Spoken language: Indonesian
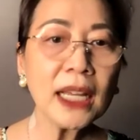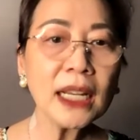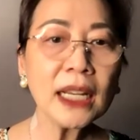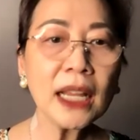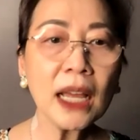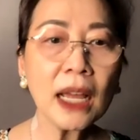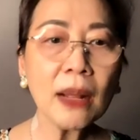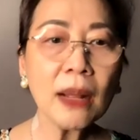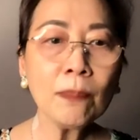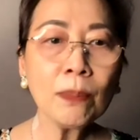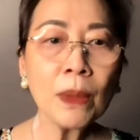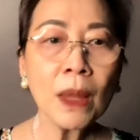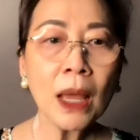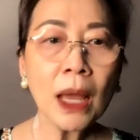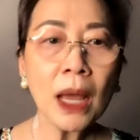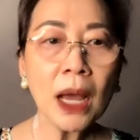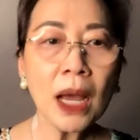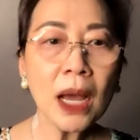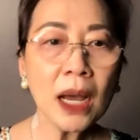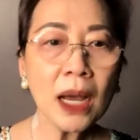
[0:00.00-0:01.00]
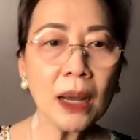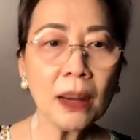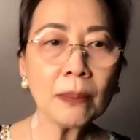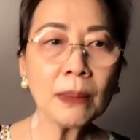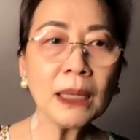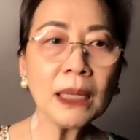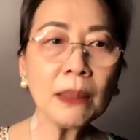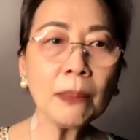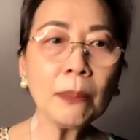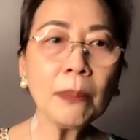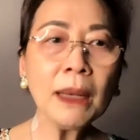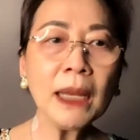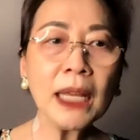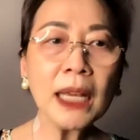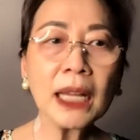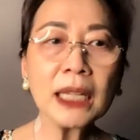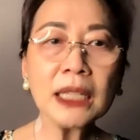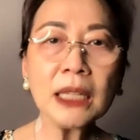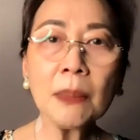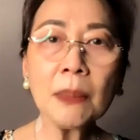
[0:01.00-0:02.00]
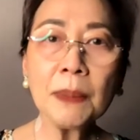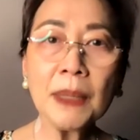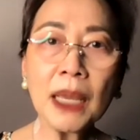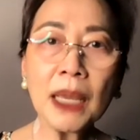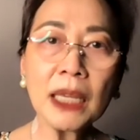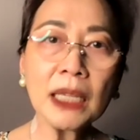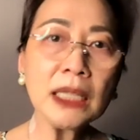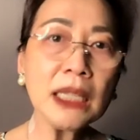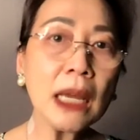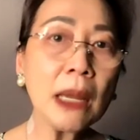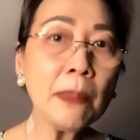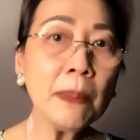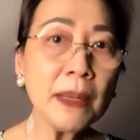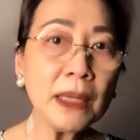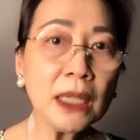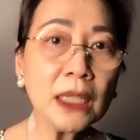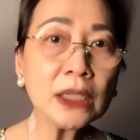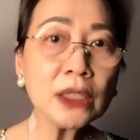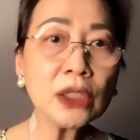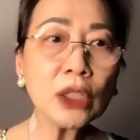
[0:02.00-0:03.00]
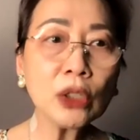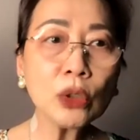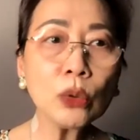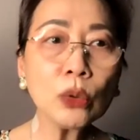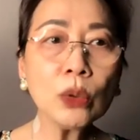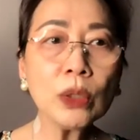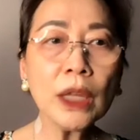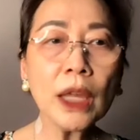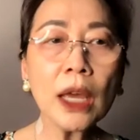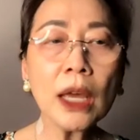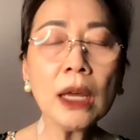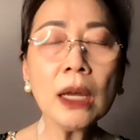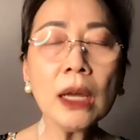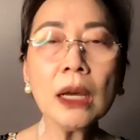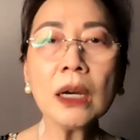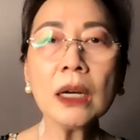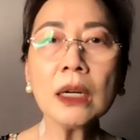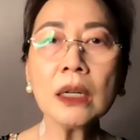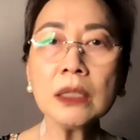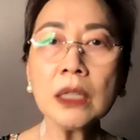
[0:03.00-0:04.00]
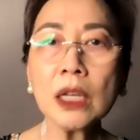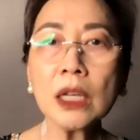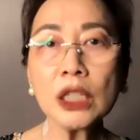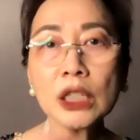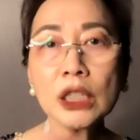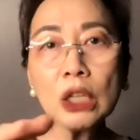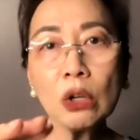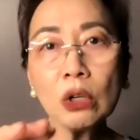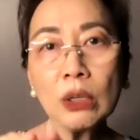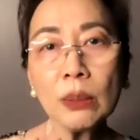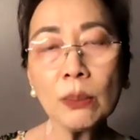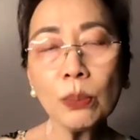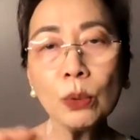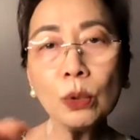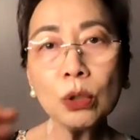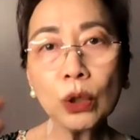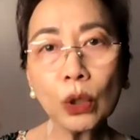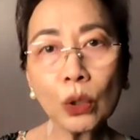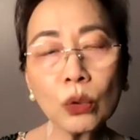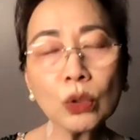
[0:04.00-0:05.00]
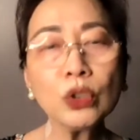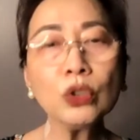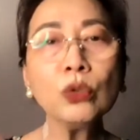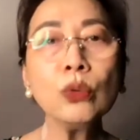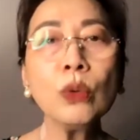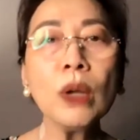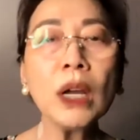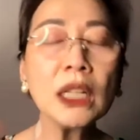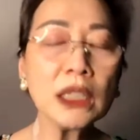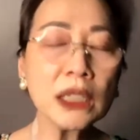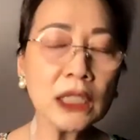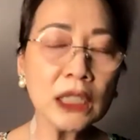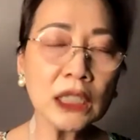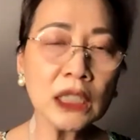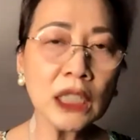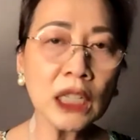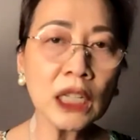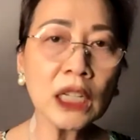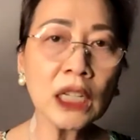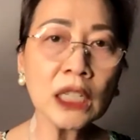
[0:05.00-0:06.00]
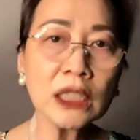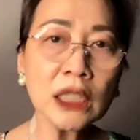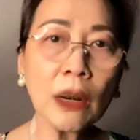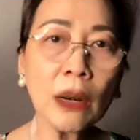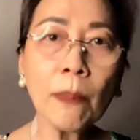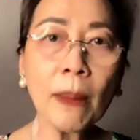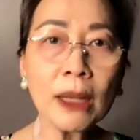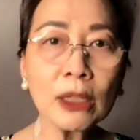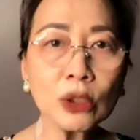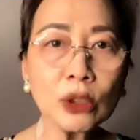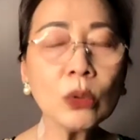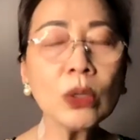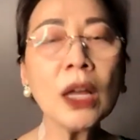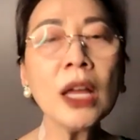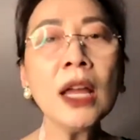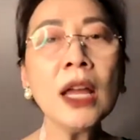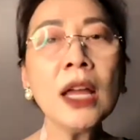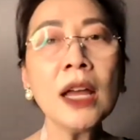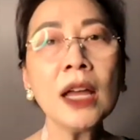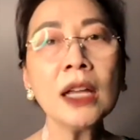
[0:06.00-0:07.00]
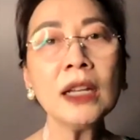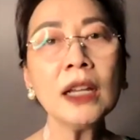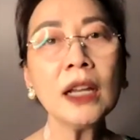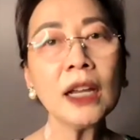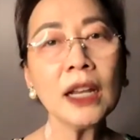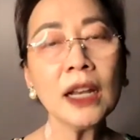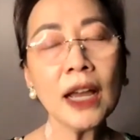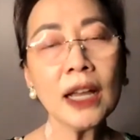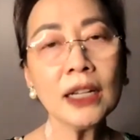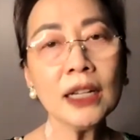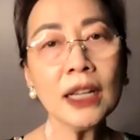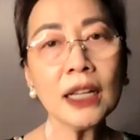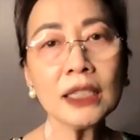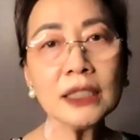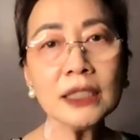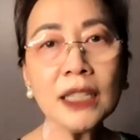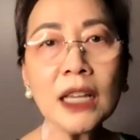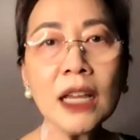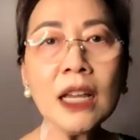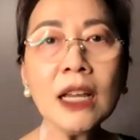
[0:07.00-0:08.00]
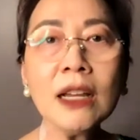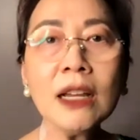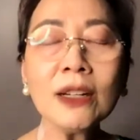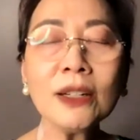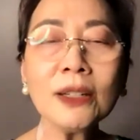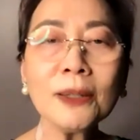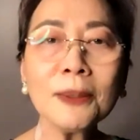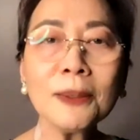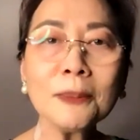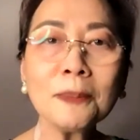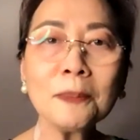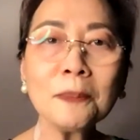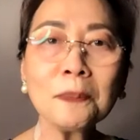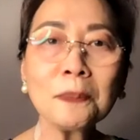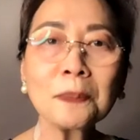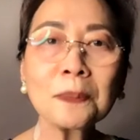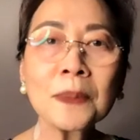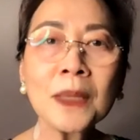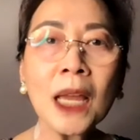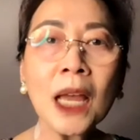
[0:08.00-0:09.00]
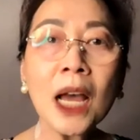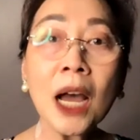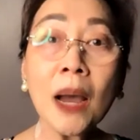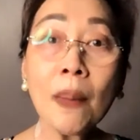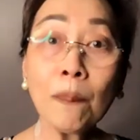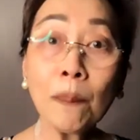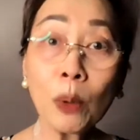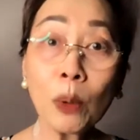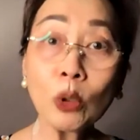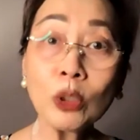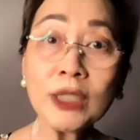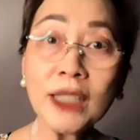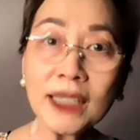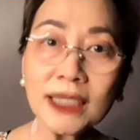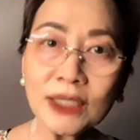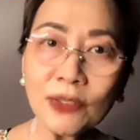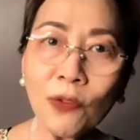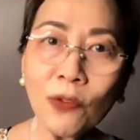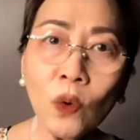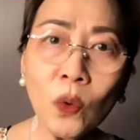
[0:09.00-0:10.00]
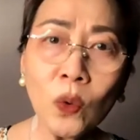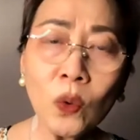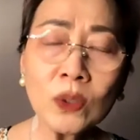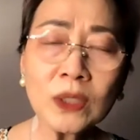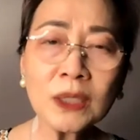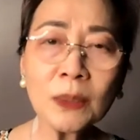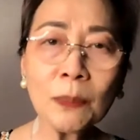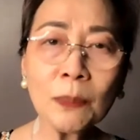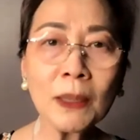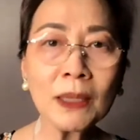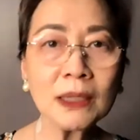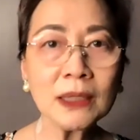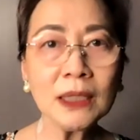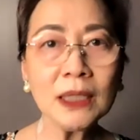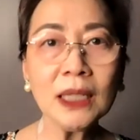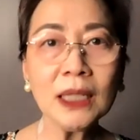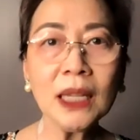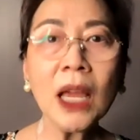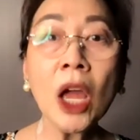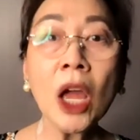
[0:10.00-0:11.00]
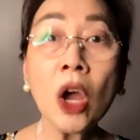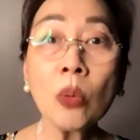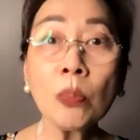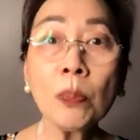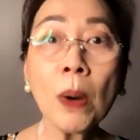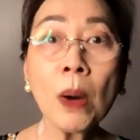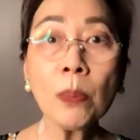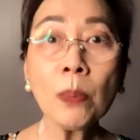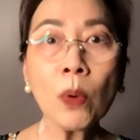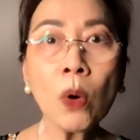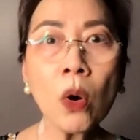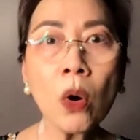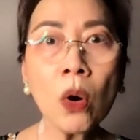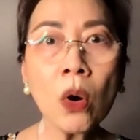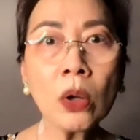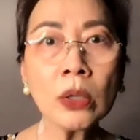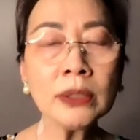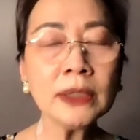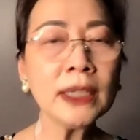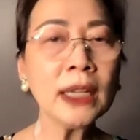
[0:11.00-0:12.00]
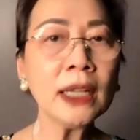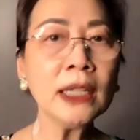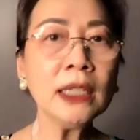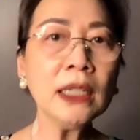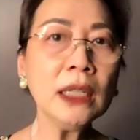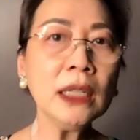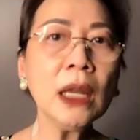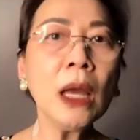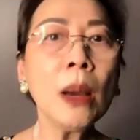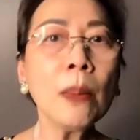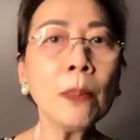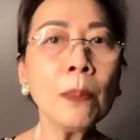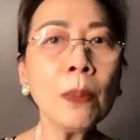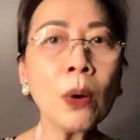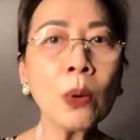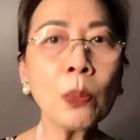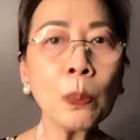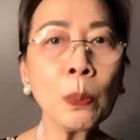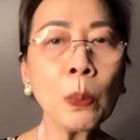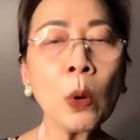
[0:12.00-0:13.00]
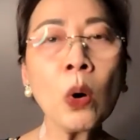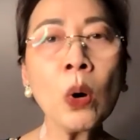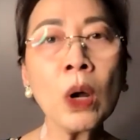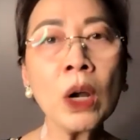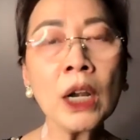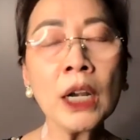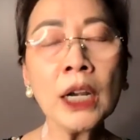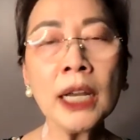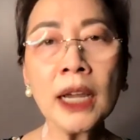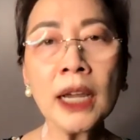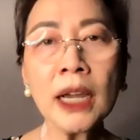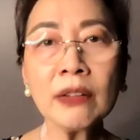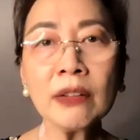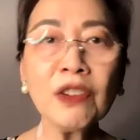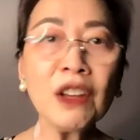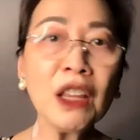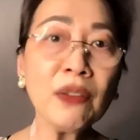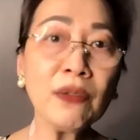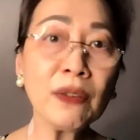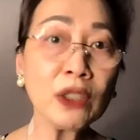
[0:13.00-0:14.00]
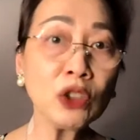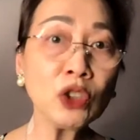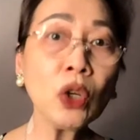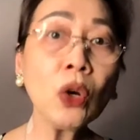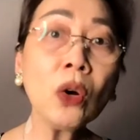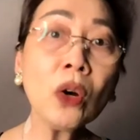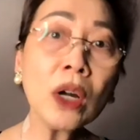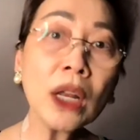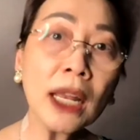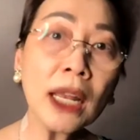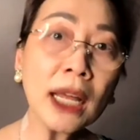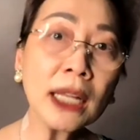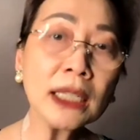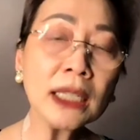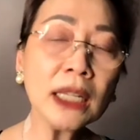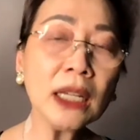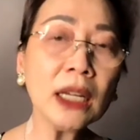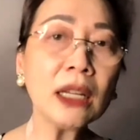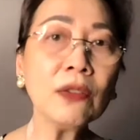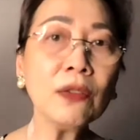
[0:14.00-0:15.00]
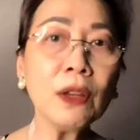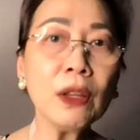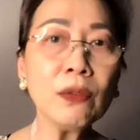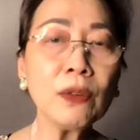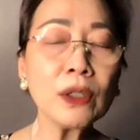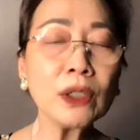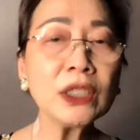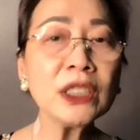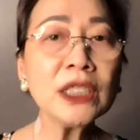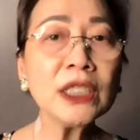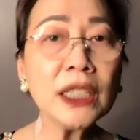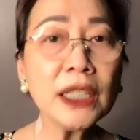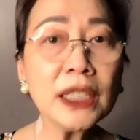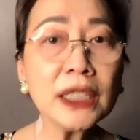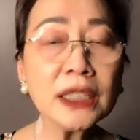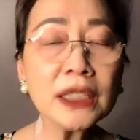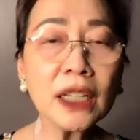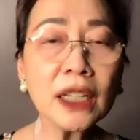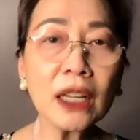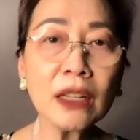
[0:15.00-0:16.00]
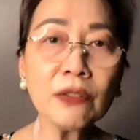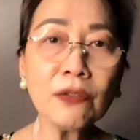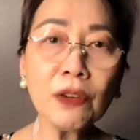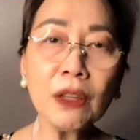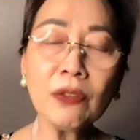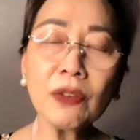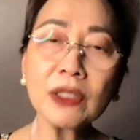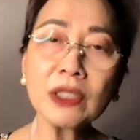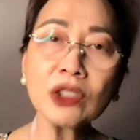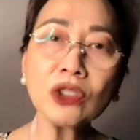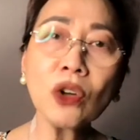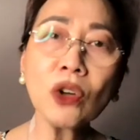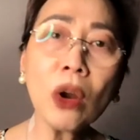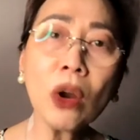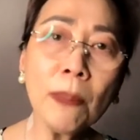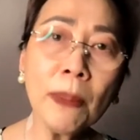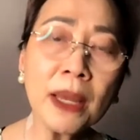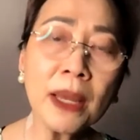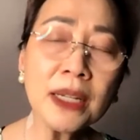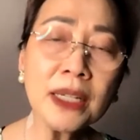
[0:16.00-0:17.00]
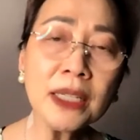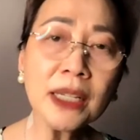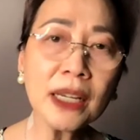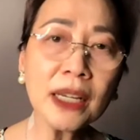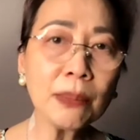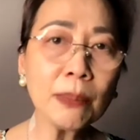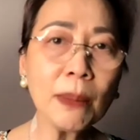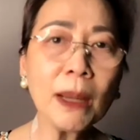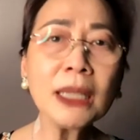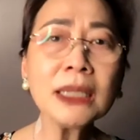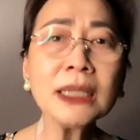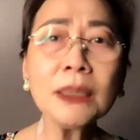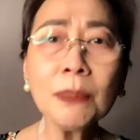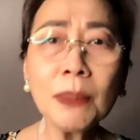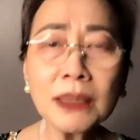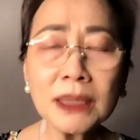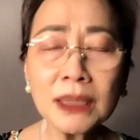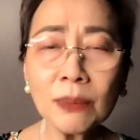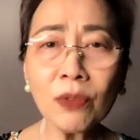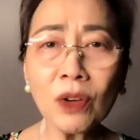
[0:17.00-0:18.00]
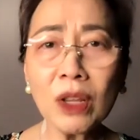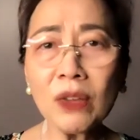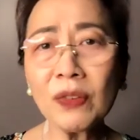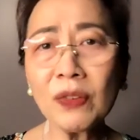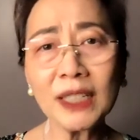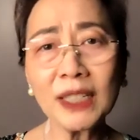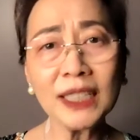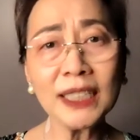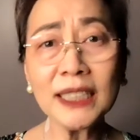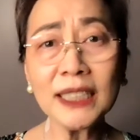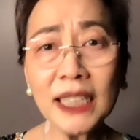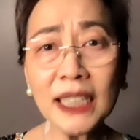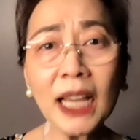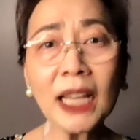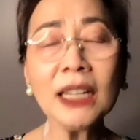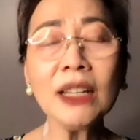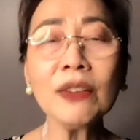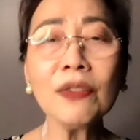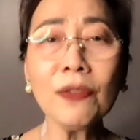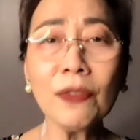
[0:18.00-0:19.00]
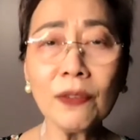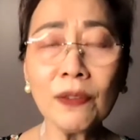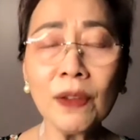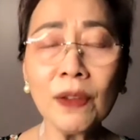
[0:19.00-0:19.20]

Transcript: Nah, uh, meningkatnya penyakit diabetes tentu ya uh, dari tahun 60 terus juga uh, termasuk dengan adanya um, uh, eh, proses food seperti popcorn jadi popcorn dengan flavor coklat dengan flavor cheese dengan flavor strawberry dengan macam-macam flavor di sini ada